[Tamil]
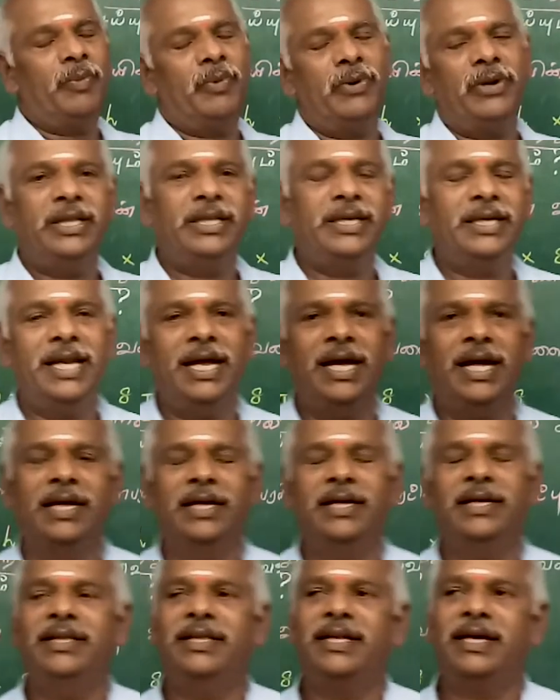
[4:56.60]
புரியுதுங்களா
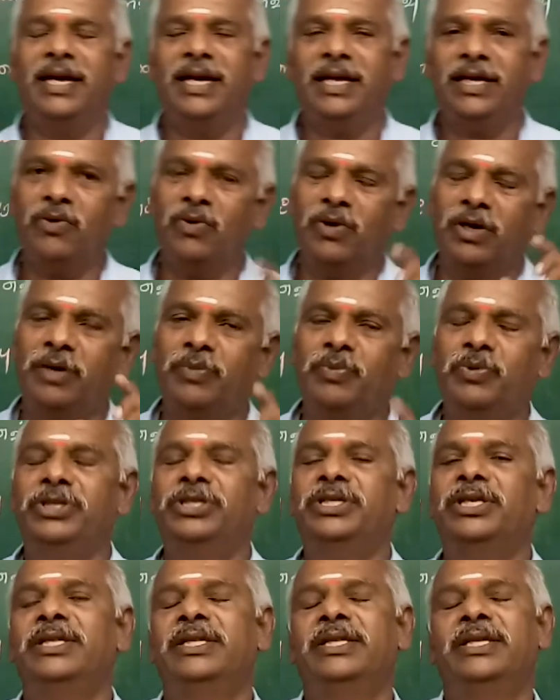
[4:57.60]
இந்த கணக்கு உங்களுக்கு
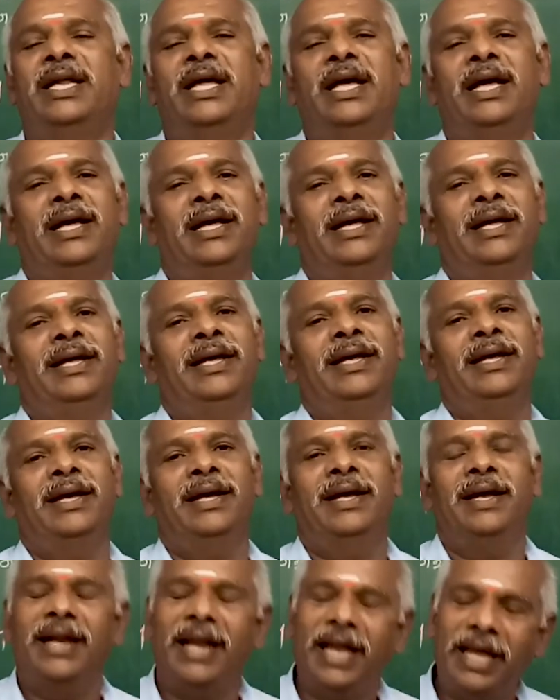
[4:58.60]
பிடிச்சிருந்ததுன்னா
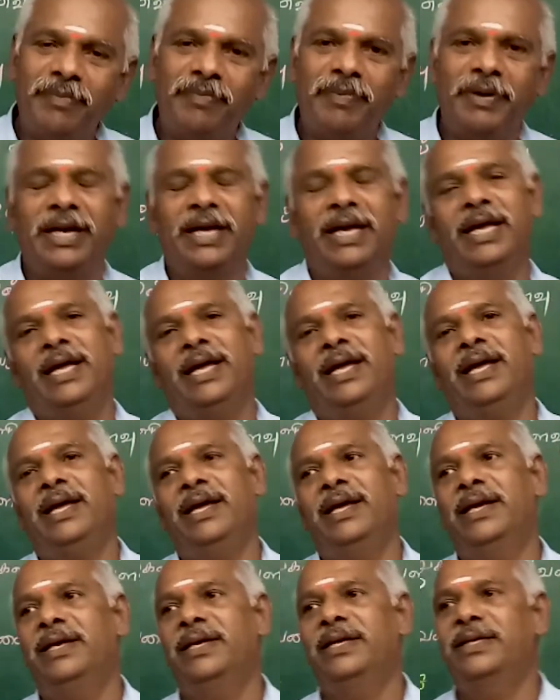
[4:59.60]
லைக் பண்ணுங்கள்
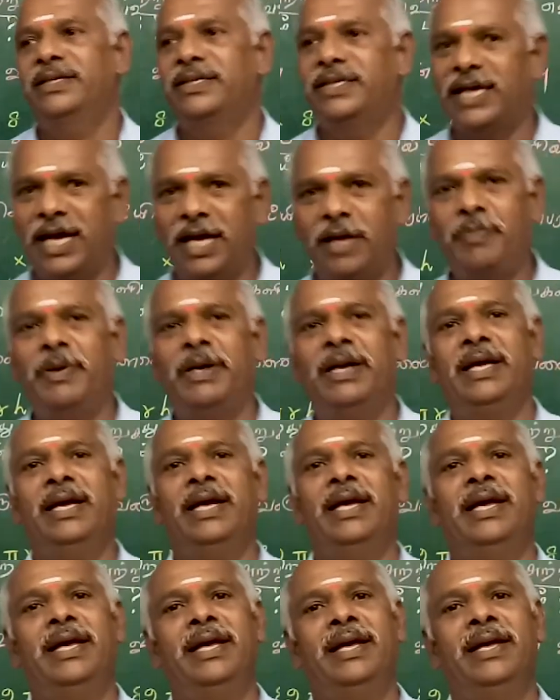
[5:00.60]
ஷேர்
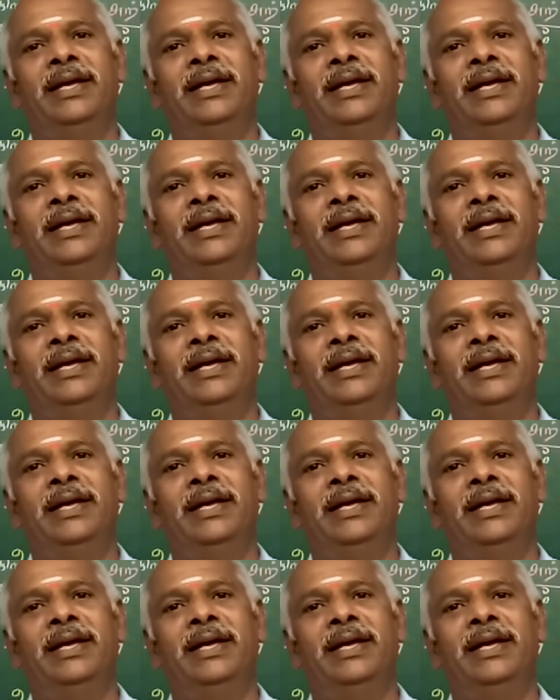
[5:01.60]
பண்ணுங்கள்